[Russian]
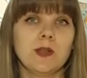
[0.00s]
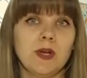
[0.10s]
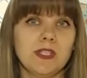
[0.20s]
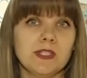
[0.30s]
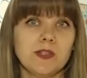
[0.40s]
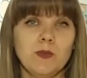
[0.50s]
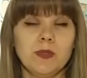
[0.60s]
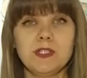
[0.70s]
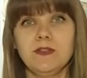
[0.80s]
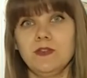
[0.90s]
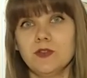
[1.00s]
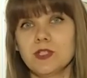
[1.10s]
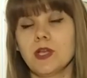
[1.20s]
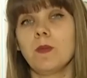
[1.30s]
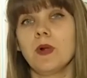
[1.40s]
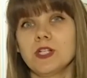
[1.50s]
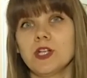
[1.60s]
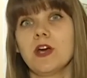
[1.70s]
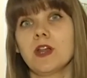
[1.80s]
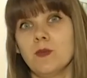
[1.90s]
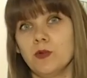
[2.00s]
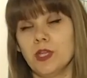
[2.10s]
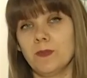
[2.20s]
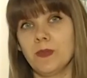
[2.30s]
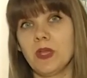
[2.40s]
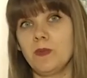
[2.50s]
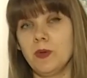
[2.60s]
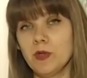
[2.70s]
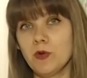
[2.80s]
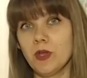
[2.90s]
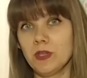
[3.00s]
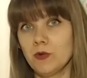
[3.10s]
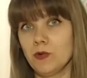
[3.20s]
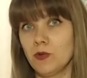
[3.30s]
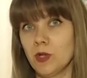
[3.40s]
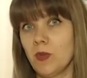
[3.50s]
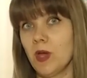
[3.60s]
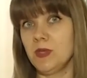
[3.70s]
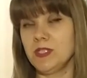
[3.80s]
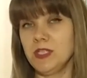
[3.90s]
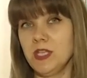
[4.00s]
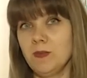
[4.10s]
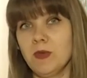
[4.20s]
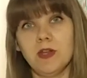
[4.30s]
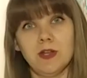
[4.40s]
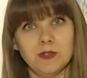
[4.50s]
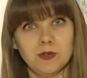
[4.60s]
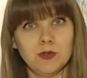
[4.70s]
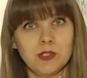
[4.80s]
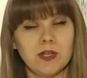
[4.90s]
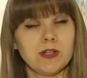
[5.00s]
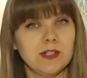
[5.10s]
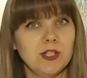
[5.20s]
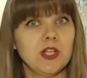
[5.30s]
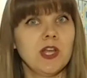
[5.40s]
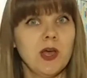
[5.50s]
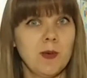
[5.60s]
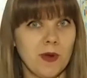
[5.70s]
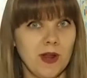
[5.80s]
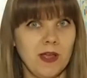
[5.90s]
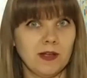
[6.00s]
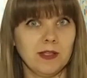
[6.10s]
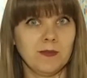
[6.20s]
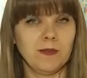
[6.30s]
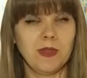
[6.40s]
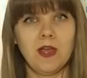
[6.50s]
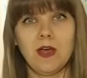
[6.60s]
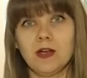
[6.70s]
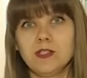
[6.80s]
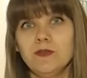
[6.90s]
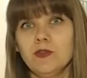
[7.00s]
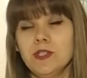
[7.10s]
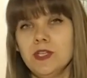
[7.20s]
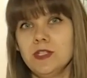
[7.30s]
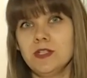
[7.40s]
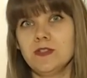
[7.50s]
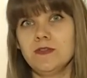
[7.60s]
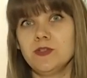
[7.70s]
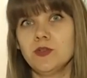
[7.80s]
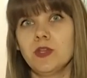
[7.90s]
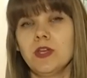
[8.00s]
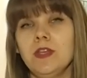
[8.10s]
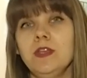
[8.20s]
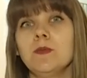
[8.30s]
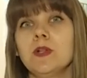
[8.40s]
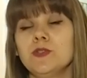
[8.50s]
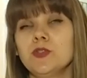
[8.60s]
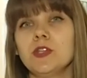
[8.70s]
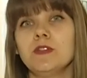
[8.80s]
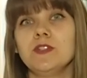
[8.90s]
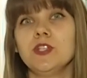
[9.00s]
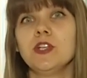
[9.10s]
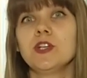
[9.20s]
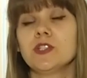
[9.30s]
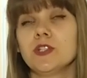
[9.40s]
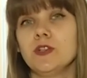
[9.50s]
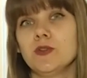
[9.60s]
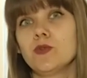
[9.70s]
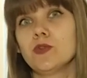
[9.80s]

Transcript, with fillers: Алматинской области ведется большая работа. К примеру, этнокультурными объединениями реализуются различные проекты. Активную деятельность ведет и молодежное движение «Жангру